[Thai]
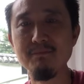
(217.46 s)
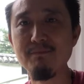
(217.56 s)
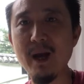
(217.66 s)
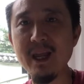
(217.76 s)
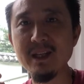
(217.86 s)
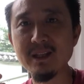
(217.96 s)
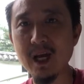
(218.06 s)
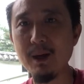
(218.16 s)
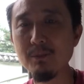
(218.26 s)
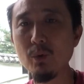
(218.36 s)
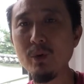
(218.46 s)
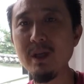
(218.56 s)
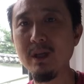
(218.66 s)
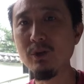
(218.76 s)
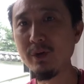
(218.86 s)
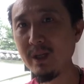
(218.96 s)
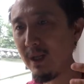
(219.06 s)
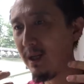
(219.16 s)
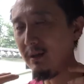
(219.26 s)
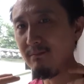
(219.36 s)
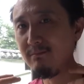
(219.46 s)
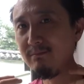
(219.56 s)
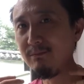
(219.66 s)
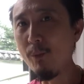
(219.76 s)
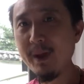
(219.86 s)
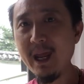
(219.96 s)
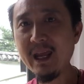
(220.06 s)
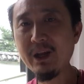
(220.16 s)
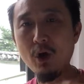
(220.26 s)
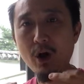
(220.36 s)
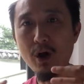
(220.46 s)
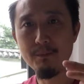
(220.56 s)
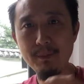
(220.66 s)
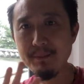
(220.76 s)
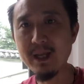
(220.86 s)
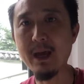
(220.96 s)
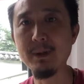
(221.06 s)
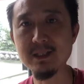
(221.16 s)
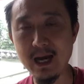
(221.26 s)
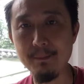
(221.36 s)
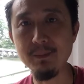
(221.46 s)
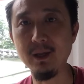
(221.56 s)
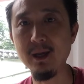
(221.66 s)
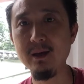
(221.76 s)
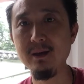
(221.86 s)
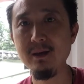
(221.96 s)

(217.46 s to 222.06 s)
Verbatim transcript: ไปทำธุรกิจโดยที่ผมเองก็ไม่มีงานประจำอย่างเงี้ย